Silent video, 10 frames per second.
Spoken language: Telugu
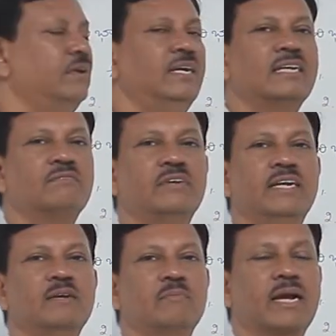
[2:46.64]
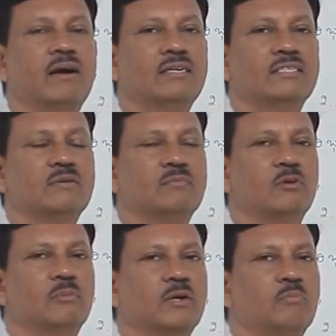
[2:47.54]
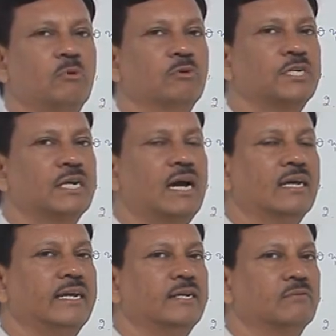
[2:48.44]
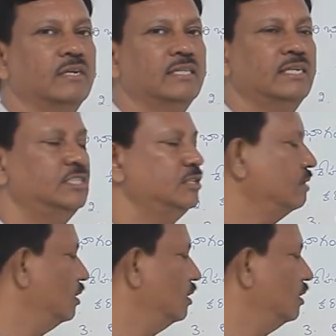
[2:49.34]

ఫిల్టర్ ఫీడింగ్ మెకానిజం లోపల పోషణ అనేటువంటిది జీవుల